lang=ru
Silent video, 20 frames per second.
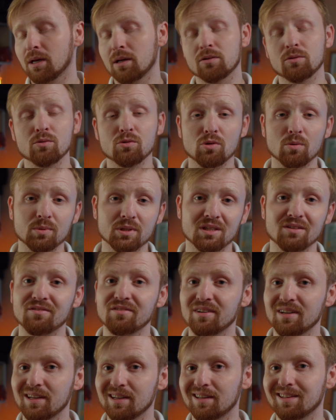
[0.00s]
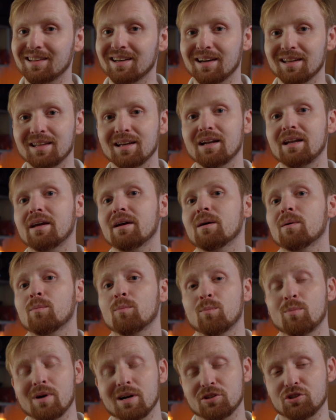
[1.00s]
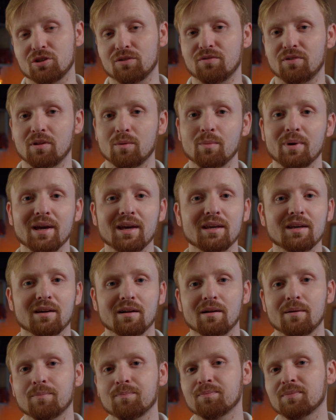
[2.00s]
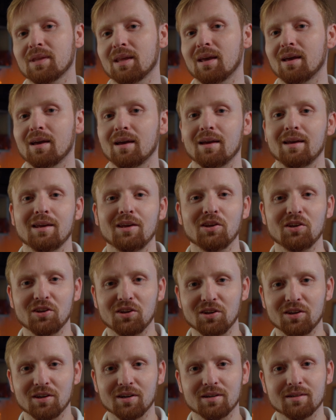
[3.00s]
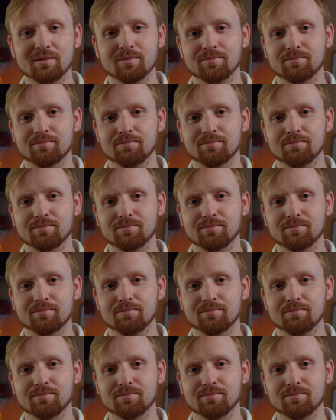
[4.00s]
Ну и, собственно, вы на канале Budget Filmmaker, и